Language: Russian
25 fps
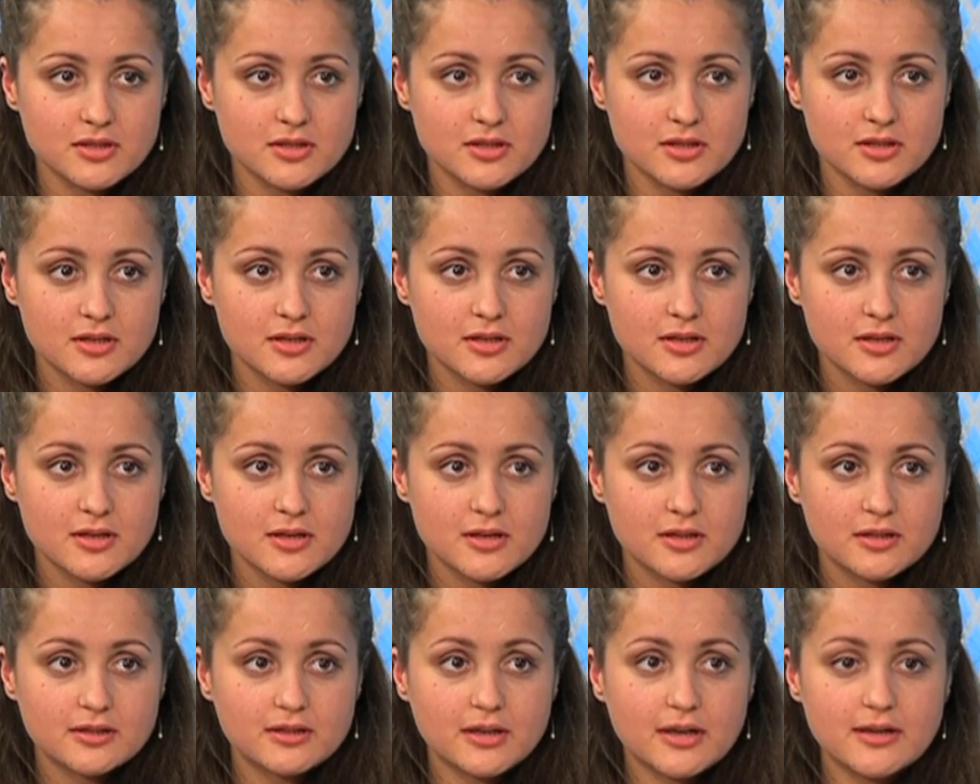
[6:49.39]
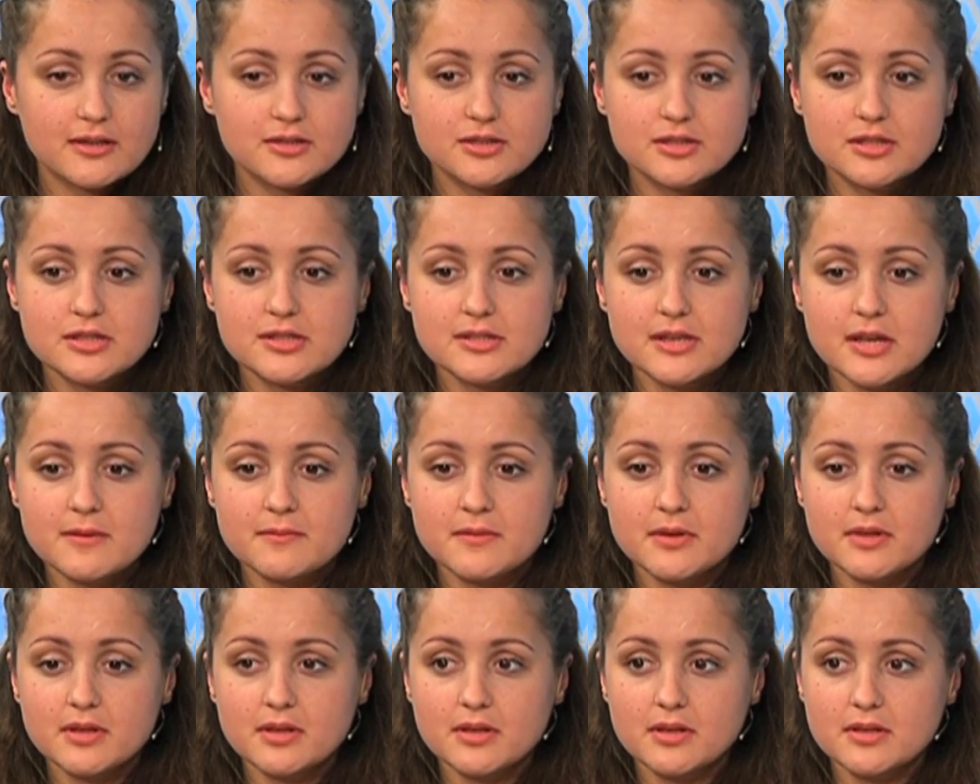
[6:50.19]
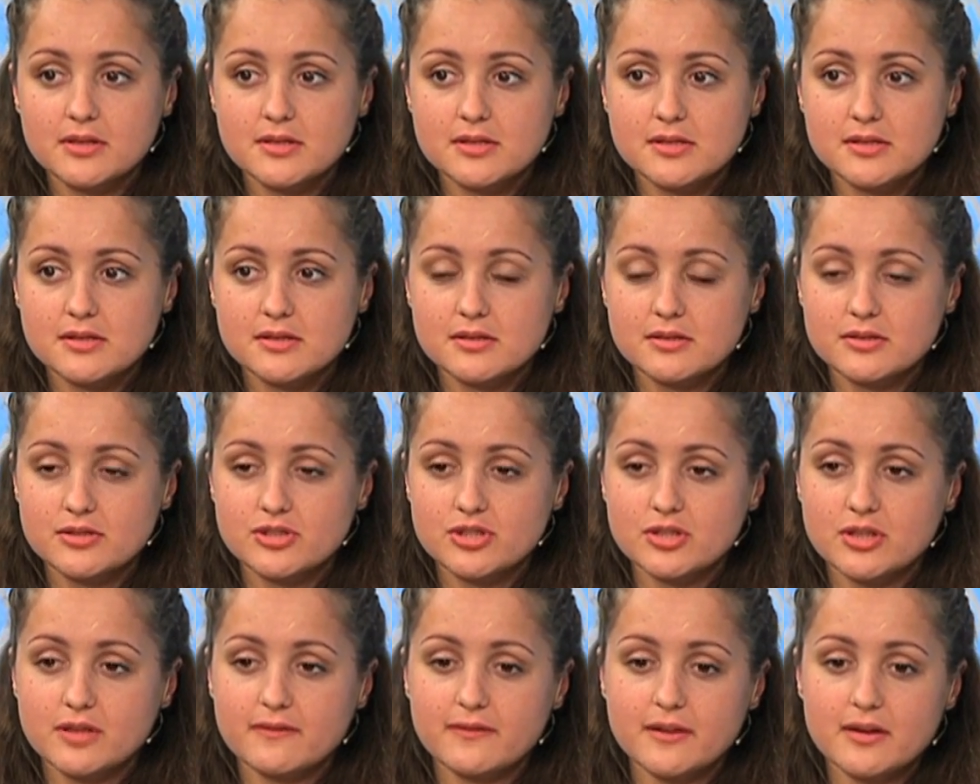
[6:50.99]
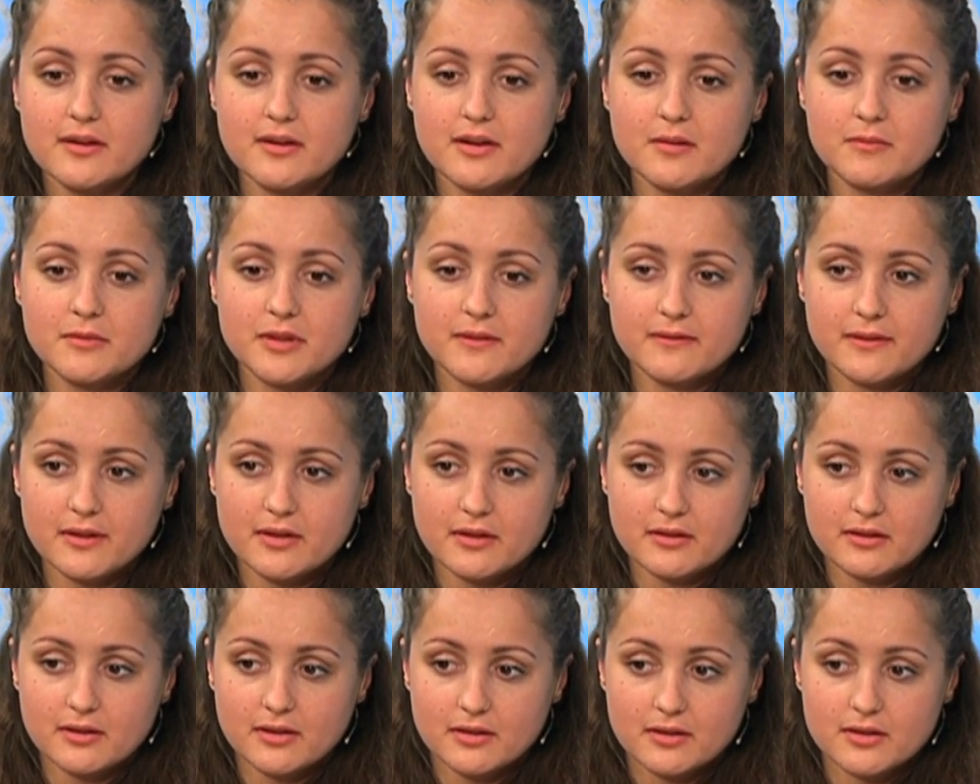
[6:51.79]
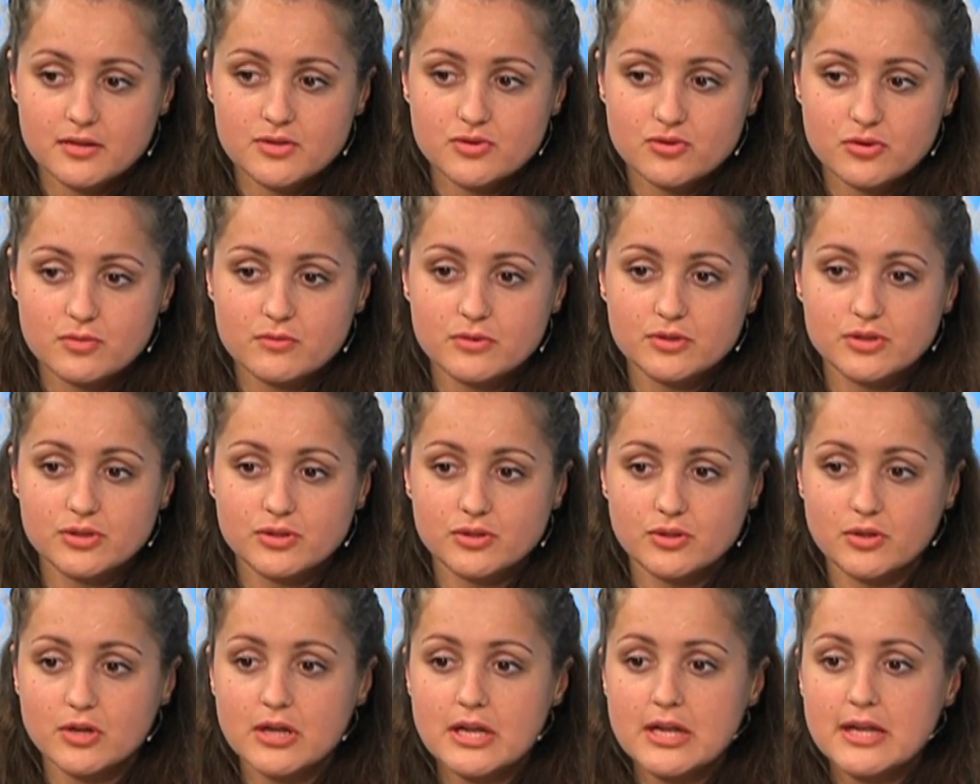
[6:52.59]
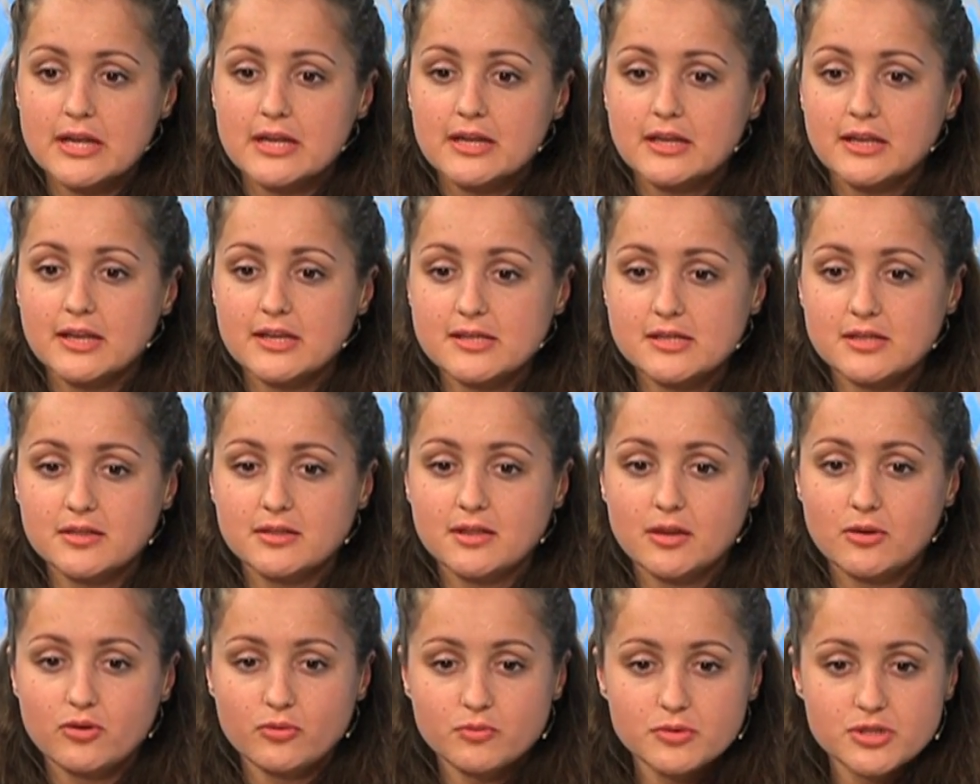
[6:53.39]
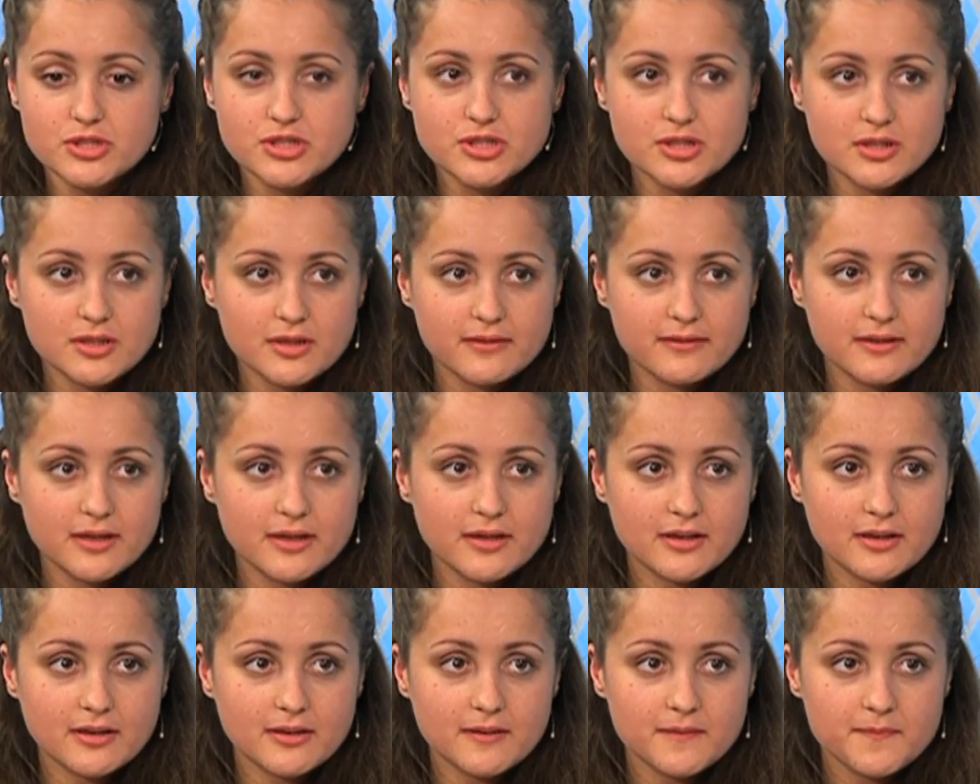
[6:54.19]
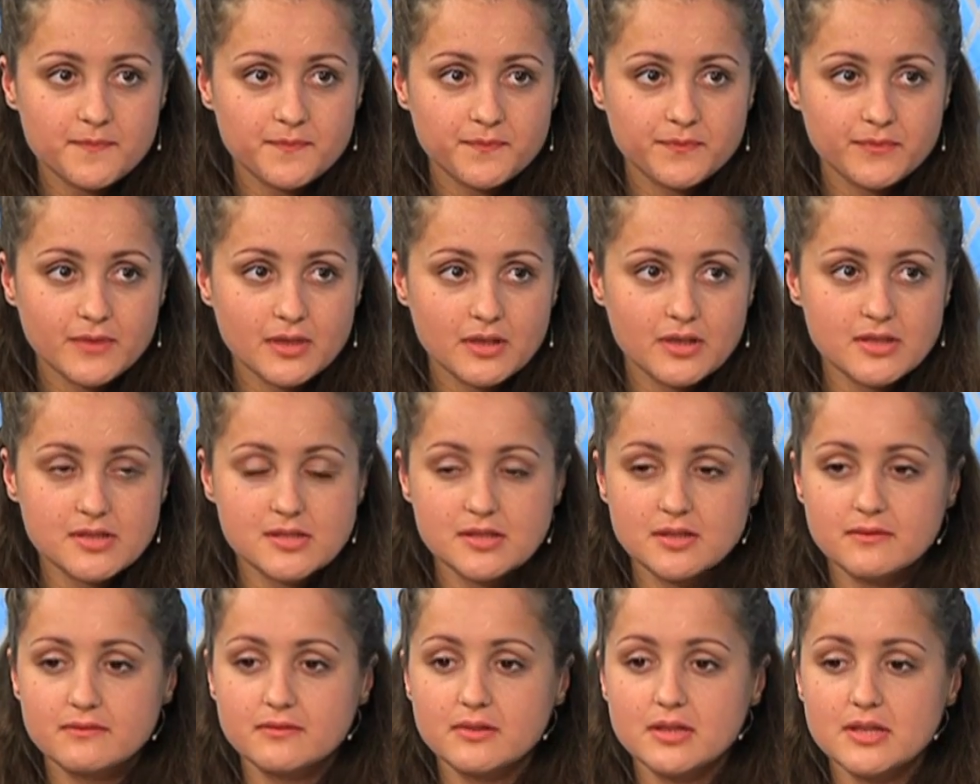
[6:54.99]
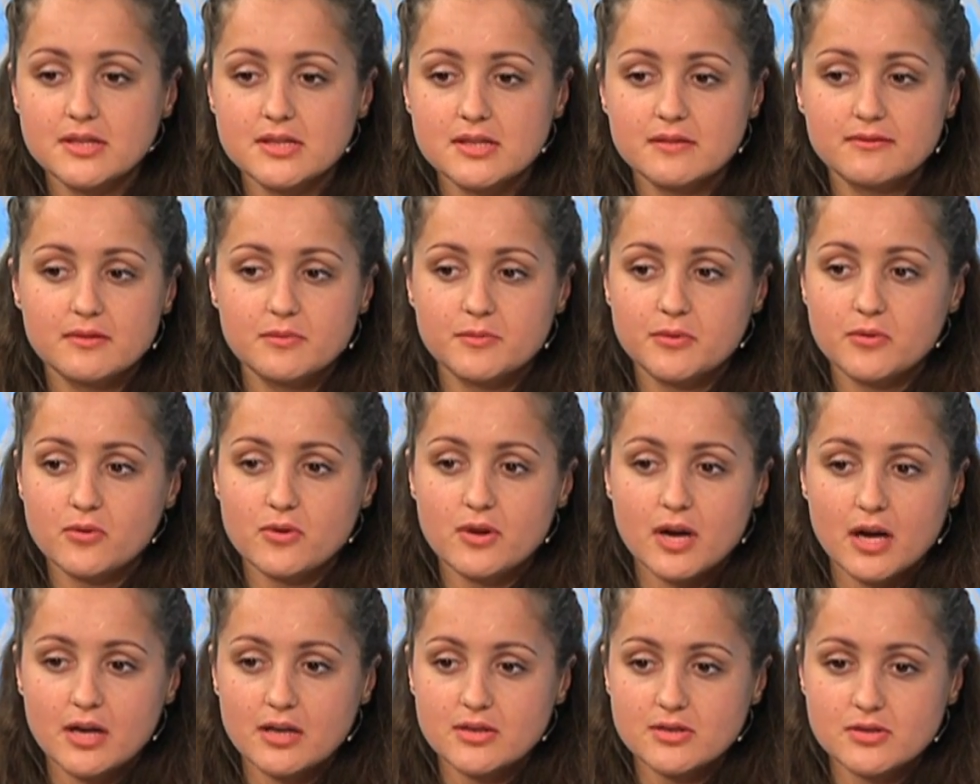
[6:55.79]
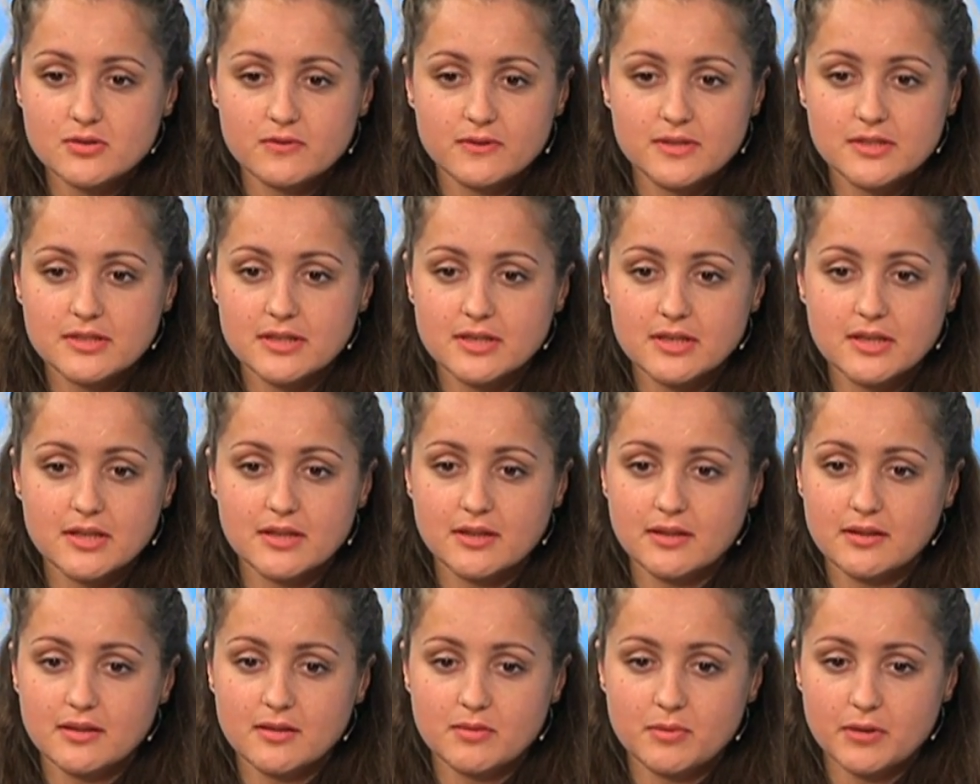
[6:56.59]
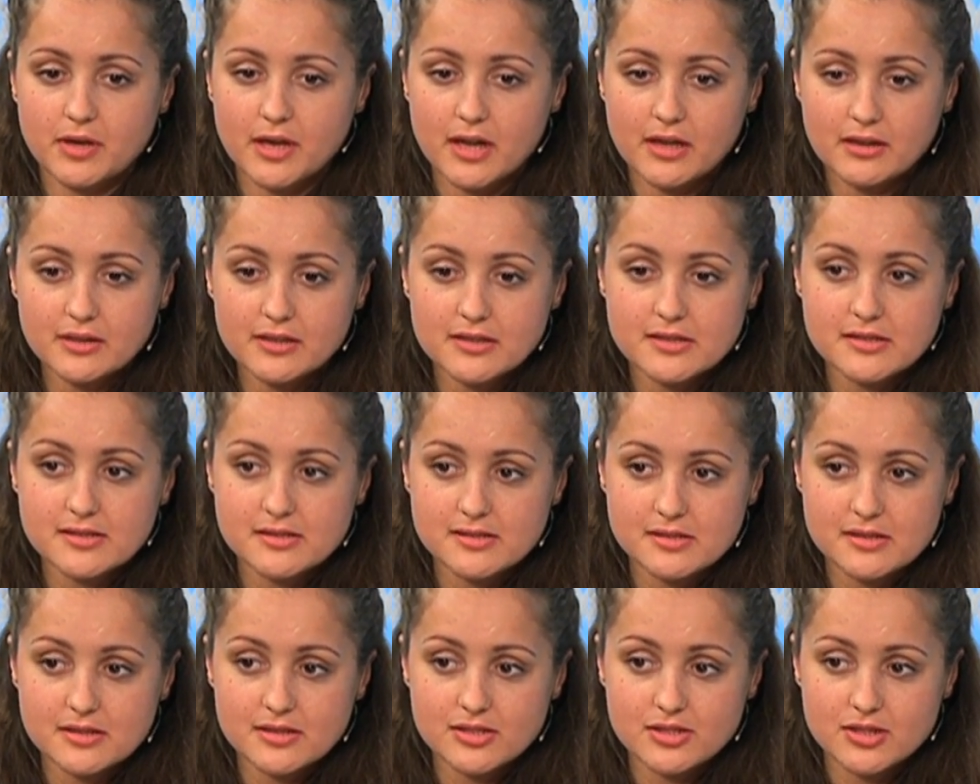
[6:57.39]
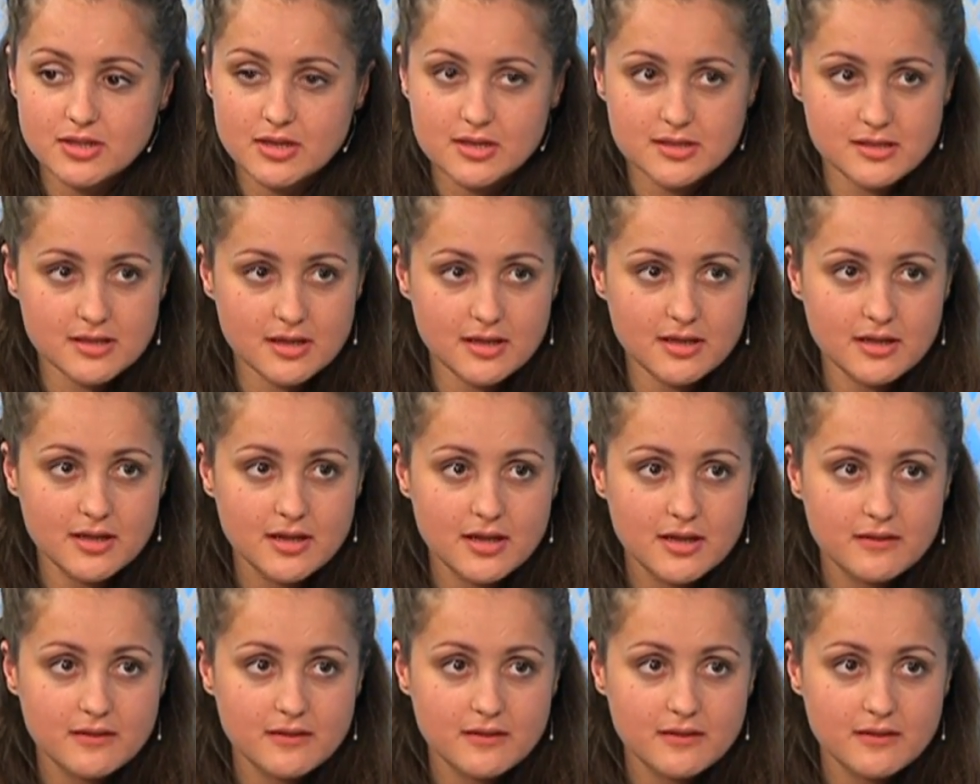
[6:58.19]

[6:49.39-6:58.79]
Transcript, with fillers: Чаще всего. Да. Так же самое и с человеком, наверное, должно быть, что если ты любишь человека, если, если вы поругались, у вас какие-то неприятности сложились, да,